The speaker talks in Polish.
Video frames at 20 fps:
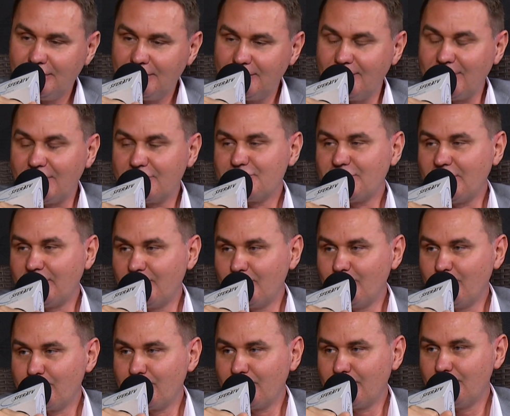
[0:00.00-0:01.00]
Warszawy,
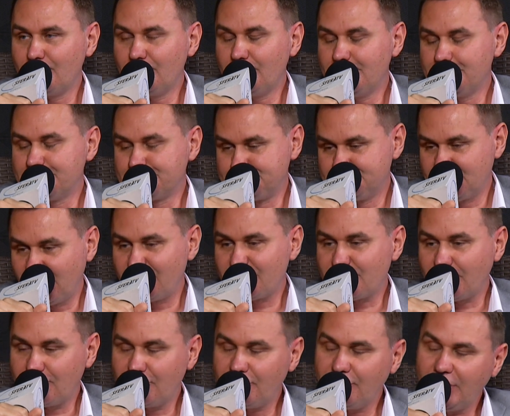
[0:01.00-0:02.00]
bo z reguły
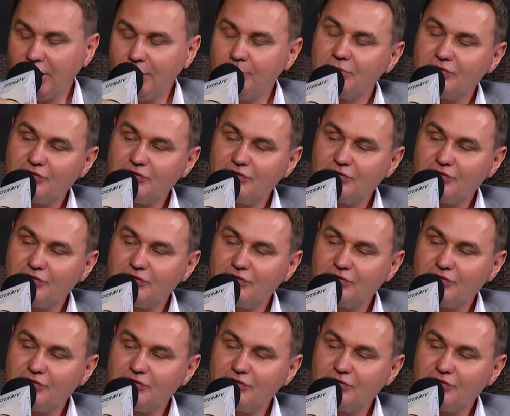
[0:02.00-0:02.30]
wcześniej